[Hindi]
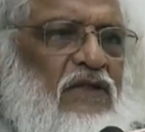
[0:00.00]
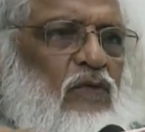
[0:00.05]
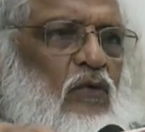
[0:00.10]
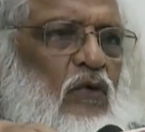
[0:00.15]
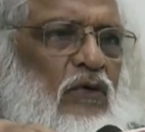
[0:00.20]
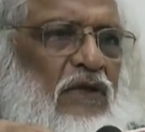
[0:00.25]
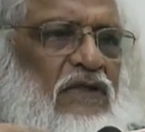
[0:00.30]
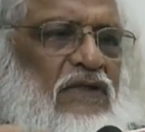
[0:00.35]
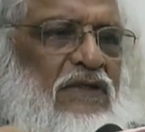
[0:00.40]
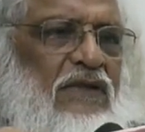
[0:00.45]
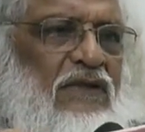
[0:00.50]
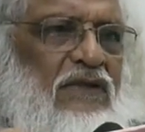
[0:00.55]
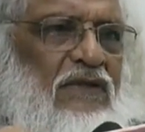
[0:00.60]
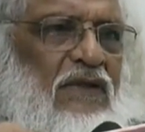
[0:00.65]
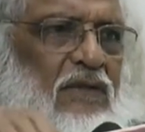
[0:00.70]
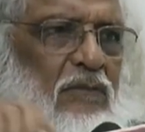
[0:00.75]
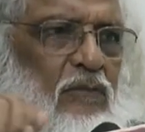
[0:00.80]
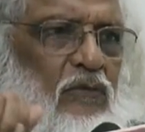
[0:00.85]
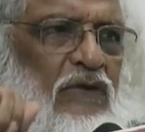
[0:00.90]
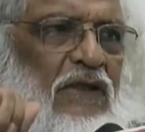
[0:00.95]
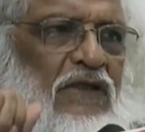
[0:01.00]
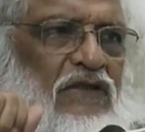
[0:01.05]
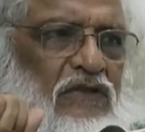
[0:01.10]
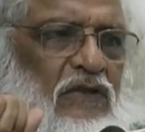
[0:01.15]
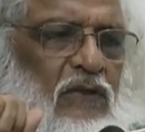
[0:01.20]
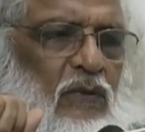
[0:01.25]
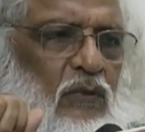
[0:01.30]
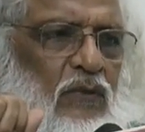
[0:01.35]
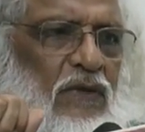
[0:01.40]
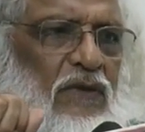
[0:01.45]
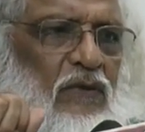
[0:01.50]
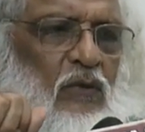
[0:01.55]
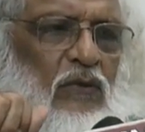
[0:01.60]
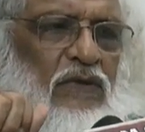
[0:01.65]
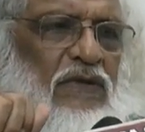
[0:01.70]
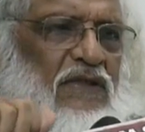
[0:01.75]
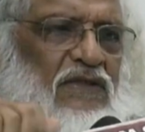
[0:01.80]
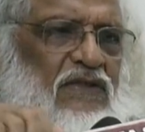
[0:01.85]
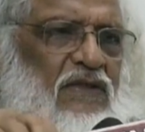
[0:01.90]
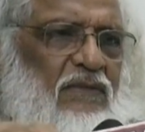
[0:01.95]
से वो किस हद तक मुतासर हुए तो
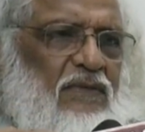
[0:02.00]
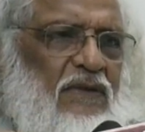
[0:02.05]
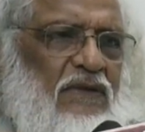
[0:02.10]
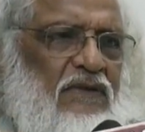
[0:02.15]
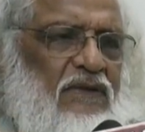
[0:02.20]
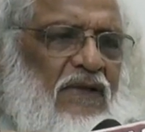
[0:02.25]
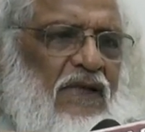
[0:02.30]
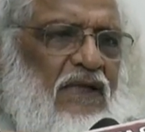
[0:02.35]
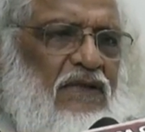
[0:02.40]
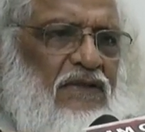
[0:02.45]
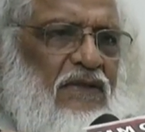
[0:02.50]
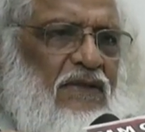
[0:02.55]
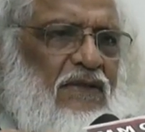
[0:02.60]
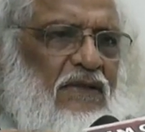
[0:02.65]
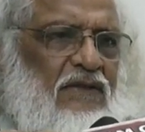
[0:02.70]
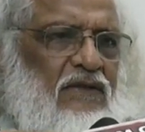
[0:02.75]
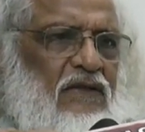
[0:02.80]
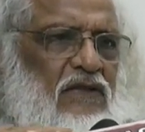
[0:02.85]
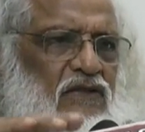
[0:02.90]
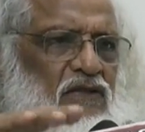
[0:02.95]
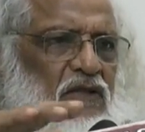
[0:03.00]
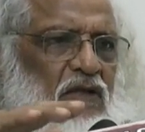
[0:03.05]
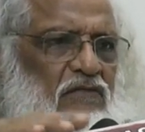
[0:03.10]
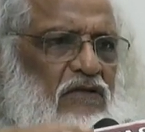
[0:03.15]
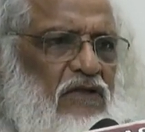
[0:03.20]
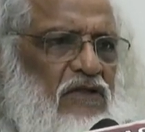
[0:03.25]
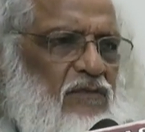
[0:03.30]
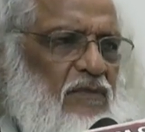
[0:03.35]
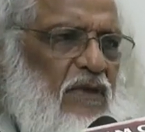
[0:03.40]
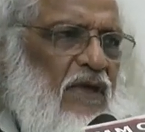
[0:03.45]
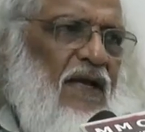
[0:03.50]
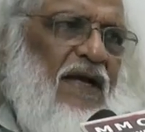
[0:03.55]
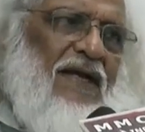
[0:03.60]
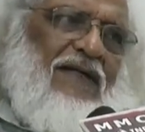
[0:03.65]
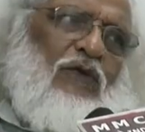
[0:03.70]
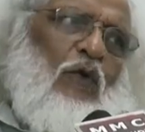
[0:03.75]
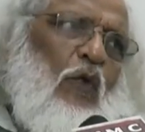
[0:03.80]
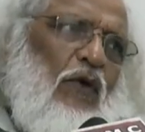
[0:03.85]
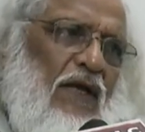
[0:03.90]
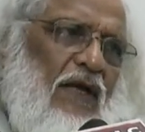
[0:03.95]
ये सब एक तरह से एक दस्तावेज़ में
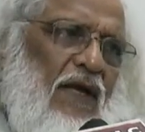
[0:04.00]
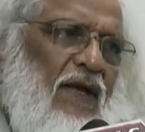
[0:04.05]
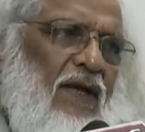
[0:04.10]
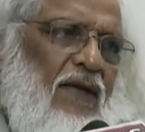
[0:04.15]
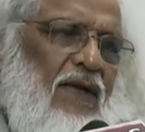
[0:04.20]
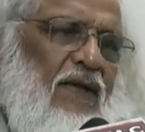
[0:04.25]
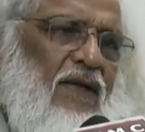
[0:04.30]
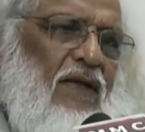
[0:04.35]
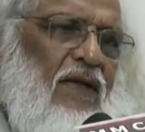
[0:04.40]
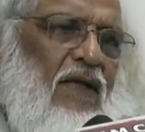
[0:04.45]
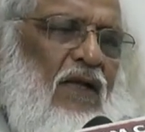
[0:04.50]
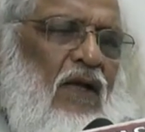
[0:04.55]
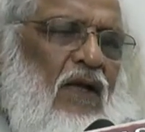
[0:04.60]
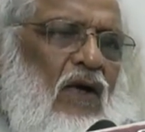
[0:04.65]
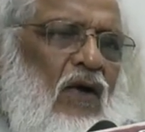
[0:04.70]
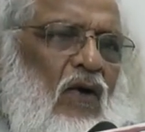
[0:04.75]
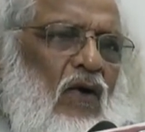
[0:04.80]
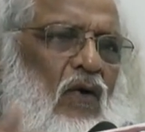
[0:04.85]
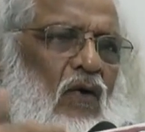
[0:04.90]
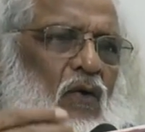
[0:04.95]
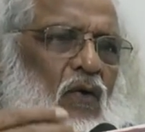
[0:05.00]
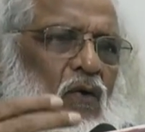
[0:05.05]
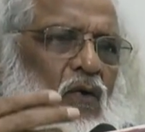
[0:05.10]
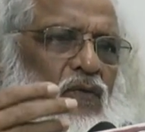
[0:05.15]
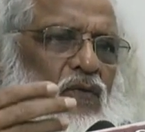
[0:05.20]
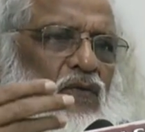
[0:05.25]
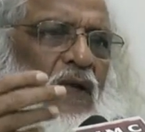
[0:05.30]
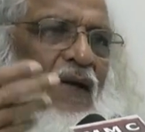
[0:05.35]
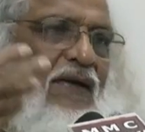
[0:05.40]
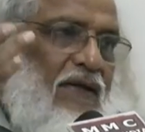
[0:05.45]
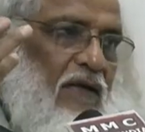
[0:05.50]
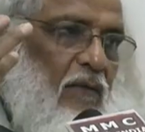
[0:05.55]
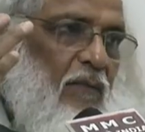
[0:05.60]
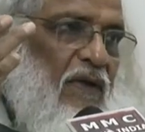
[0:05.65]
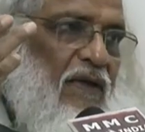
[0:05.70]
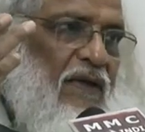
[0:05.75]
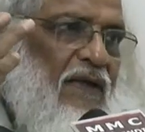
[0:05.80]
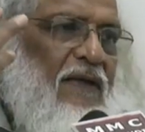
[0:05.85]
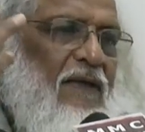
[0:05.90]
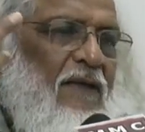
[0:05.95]
कैद हो गया है और तारीख
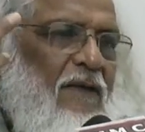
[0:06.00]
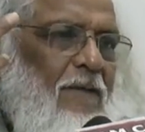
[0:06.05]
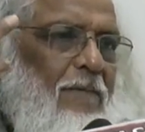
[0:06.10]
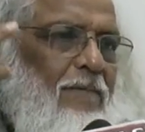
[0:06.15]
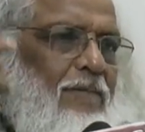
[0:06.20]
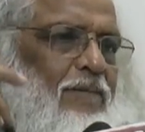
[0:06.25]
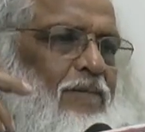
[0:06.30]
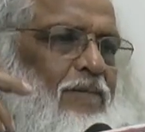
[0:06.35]
बन गई है